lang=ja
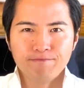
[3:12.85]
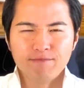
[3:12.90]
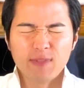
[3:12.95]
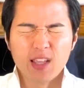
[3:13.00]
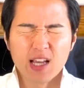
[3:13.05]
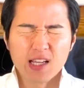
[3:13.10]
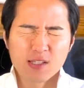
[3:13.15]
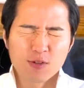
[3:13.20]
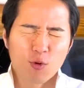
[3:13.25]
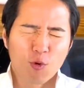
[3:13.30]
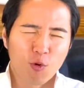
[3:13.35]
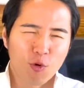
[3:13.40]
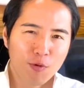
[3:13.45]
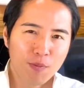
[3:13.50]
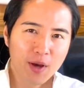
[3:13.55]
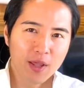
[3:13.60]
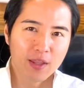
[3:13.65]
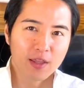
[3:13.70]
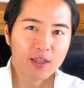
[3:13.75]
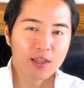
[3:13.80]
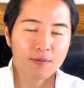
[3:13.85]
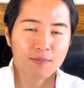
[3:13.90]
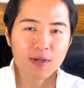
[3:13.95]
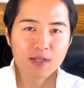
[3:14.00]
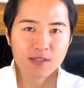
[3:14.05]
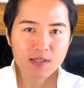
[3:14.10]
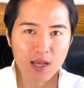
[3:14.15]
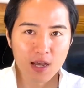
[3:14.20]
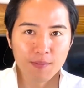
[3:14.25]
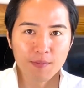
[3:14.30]
いや、そこまで言いま
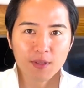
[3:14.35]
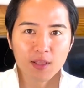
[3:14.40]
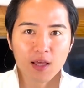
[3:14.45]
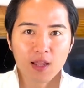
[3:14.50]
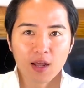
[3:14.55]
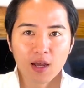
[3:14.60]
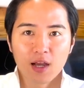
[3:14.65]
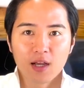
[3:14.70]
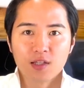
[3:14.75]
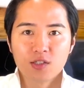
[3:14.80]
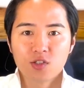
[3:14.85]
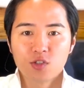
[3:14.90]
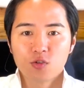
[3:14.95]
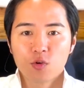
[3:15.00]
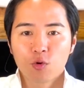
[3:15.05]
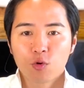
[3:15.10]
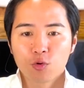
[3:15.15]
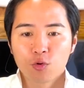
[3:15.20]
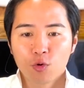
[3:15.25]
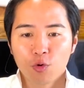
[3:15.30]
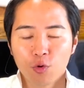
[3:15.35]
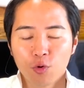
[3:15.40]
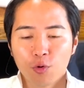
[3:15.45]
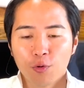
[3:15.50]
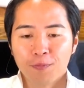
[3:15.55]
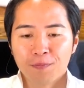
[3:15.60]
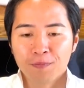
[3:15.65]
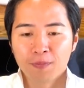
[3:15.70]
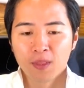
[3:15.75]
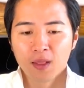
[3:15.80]
すかみたいな感じのこと
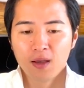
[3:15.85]
を、